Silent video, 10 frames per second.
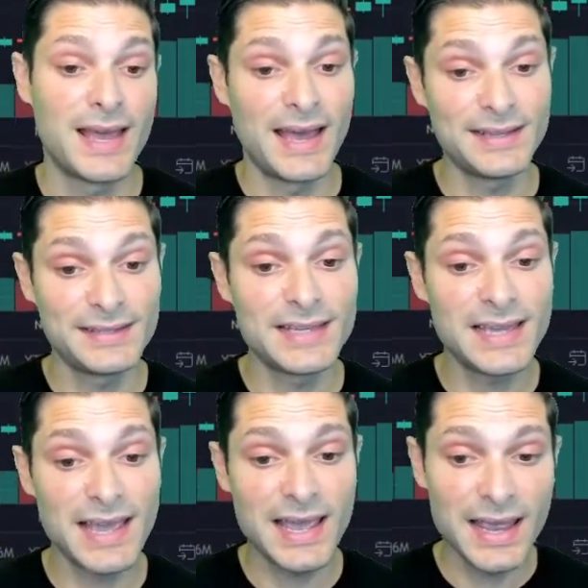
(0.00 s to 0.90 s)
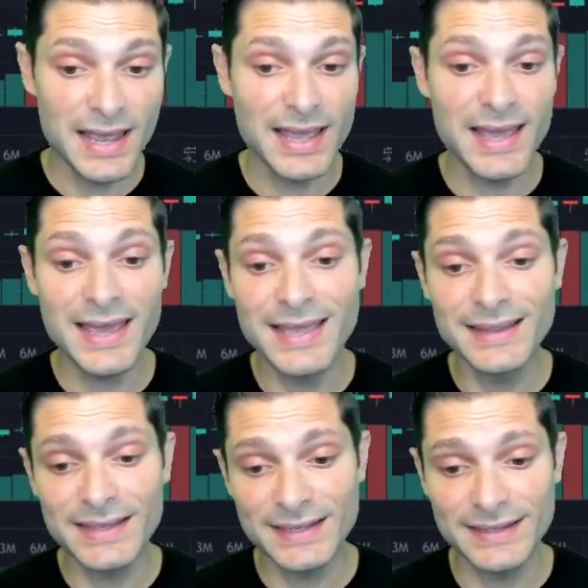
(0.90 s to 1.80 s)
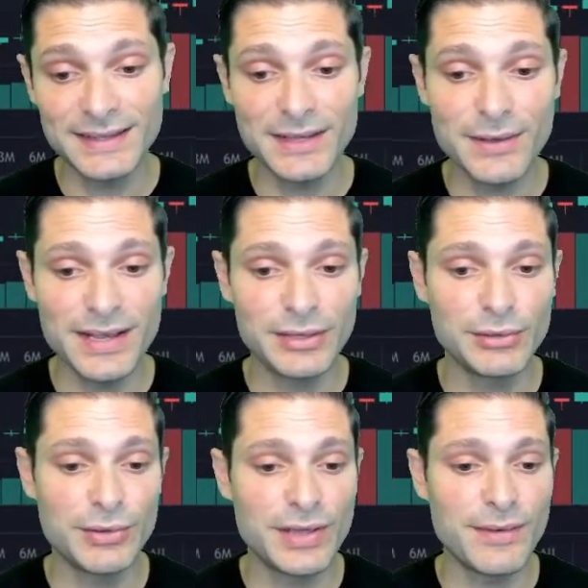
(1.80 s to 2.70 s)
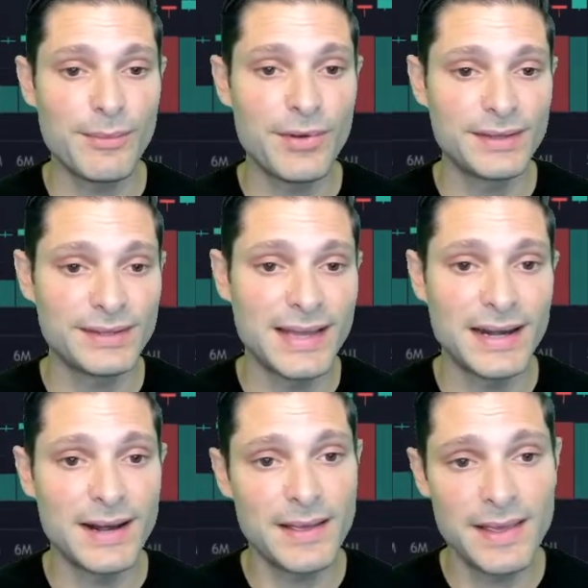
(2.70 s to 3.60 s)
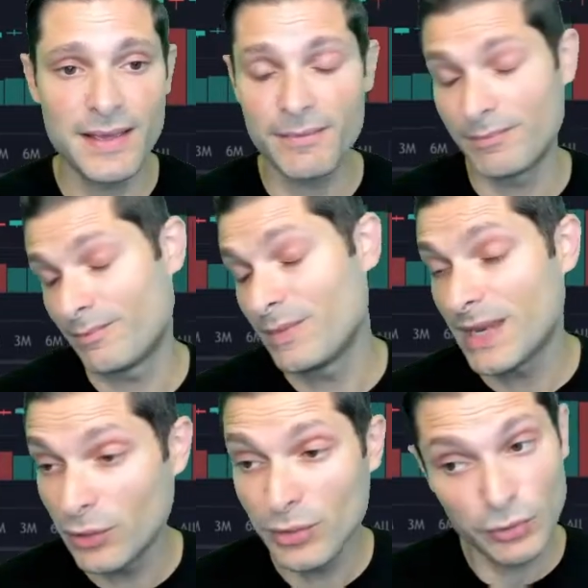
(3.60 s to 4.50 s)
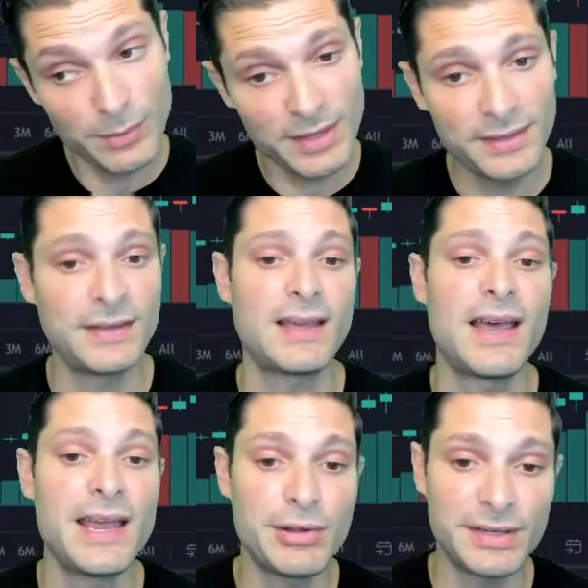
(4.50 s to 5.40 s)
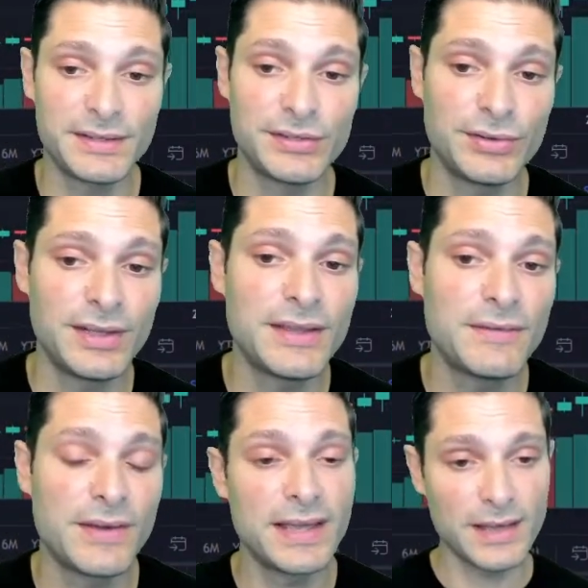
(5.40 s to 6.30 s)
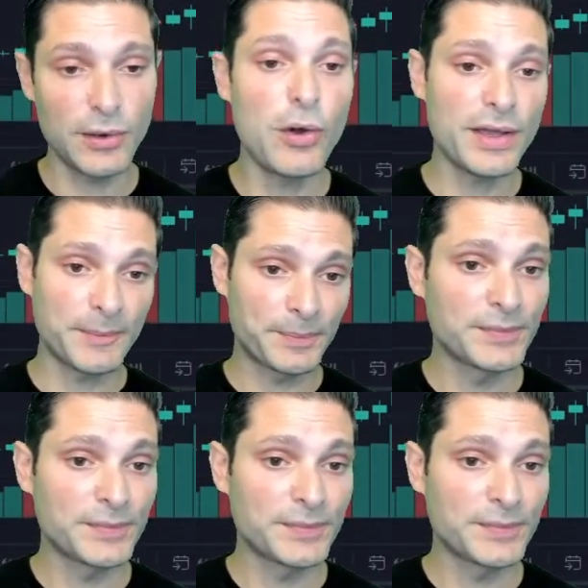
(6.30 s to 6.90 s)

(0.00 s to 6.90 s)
Así que eh, interesante ver esto y vamos a estar eh, mirando esto más de cerca en nuestra sección de DeFi hoy.